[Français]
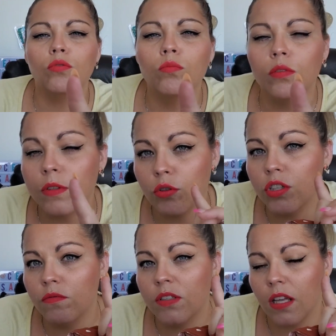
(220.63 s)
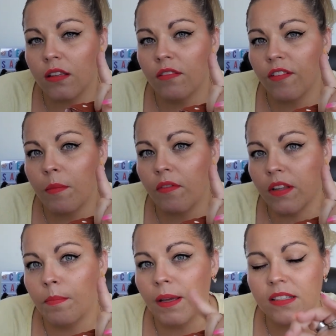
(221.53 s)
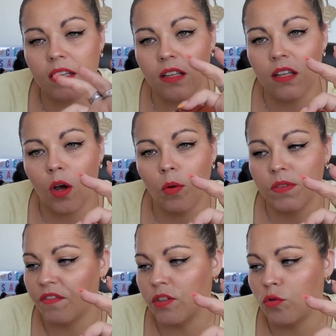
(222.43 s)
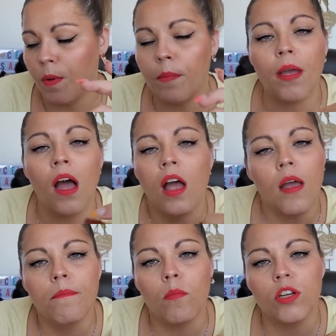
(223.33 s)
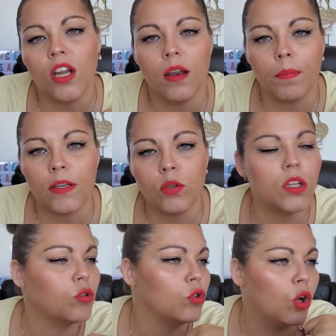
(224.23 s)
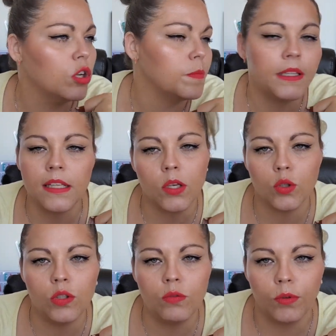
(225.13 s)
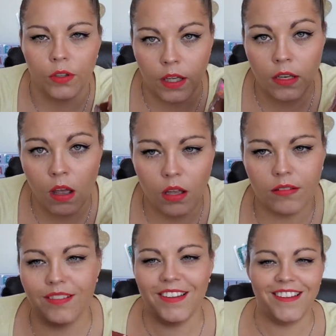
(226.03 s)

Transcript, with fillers: chez tout le monde parce que j'ai vu certaines femmes avec des baskets et des robes ça fait super bien mais moi j'ai l'impression d'être une grosse patate sortie du four d'accord